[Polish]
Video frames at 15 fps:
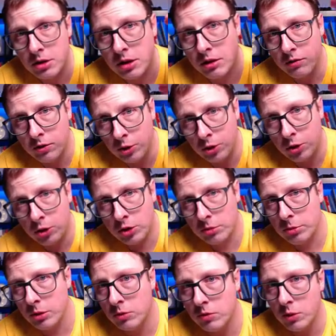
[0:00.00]
że najwyższy
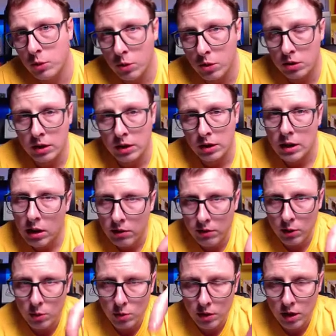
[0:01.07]
był fluor i
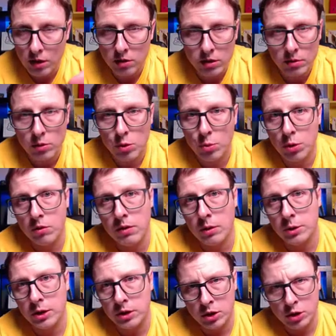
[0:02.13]
wokół niego tam
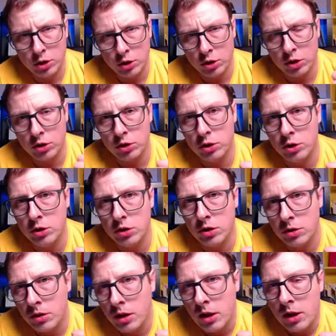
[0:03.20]
kumulowały się też takie
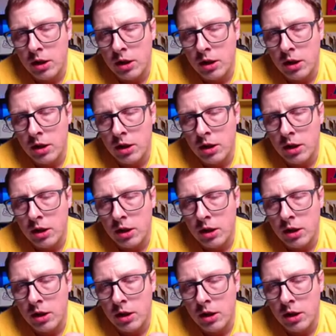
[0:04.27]
silne